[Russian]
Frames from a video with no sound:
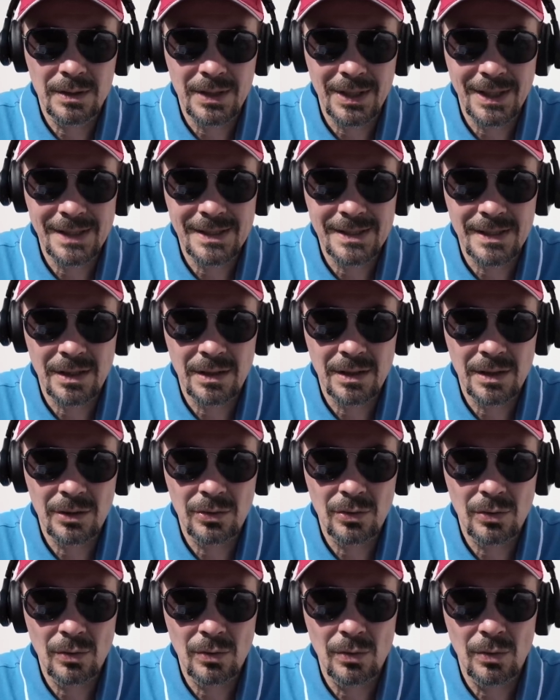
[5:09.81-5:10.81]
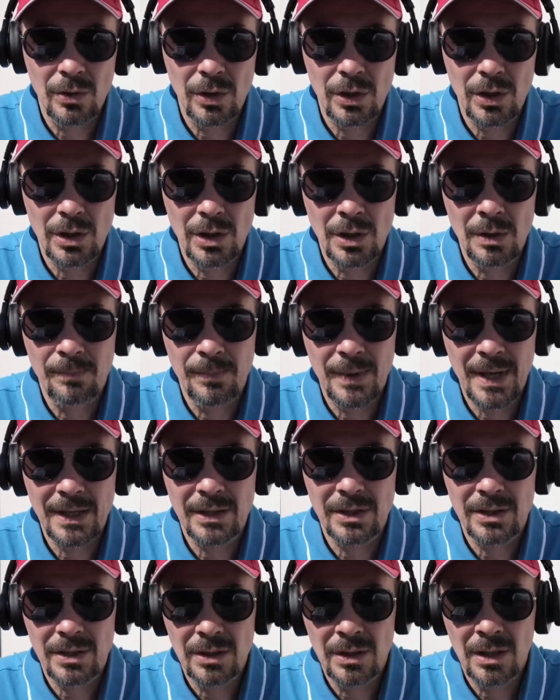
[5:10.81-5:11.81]
30 э, на другой и
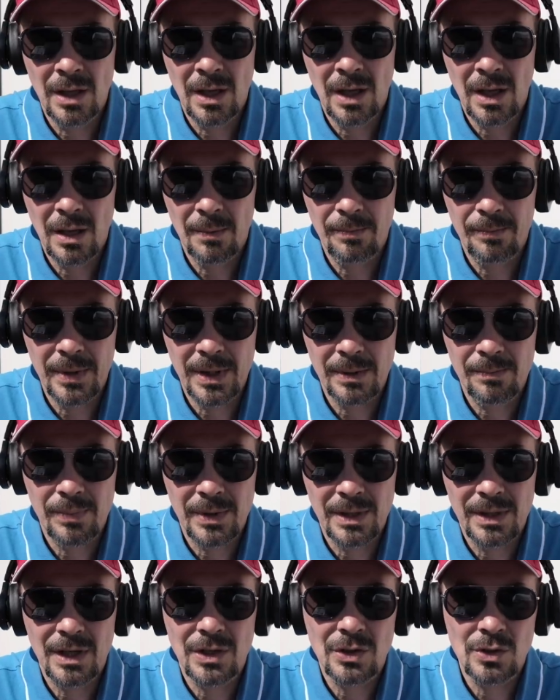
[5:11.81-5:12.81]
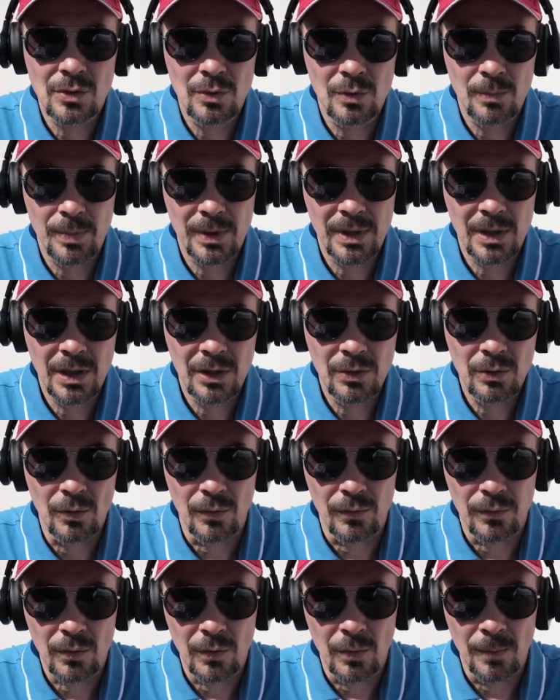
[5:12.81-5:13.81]
5 на предпродажную
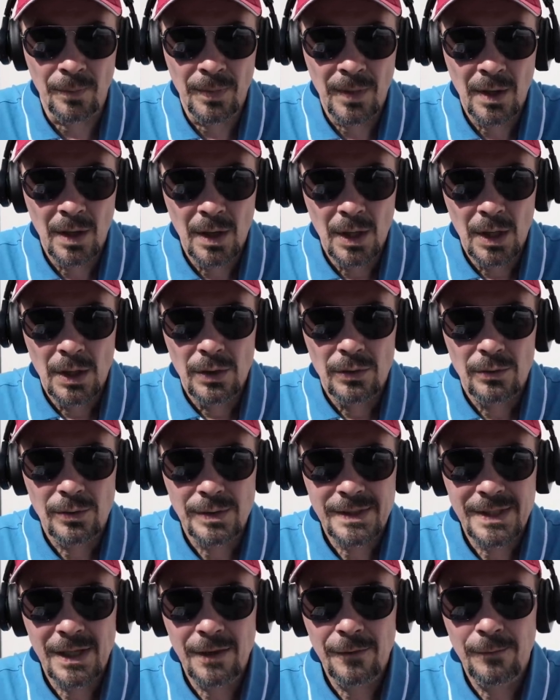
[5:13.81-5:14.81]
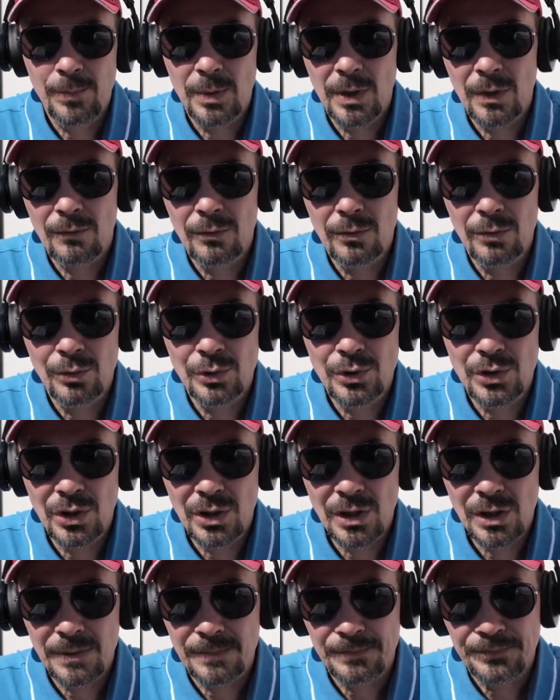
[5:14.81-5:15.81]
подготовку. То есть они в первую
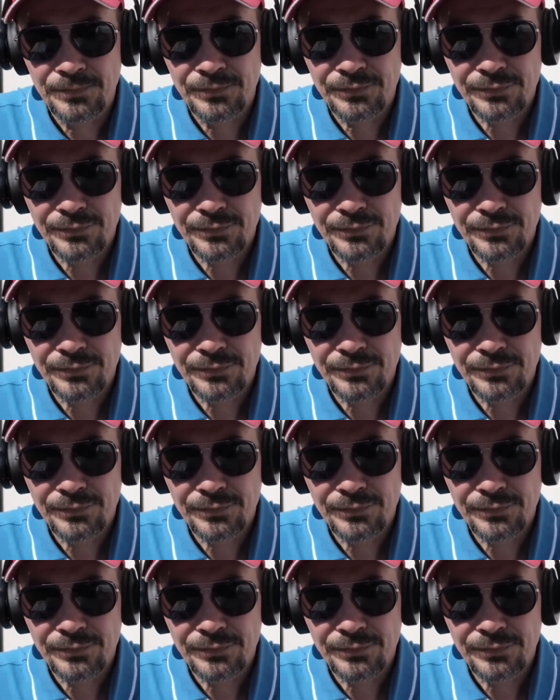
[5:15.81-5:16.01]
очередь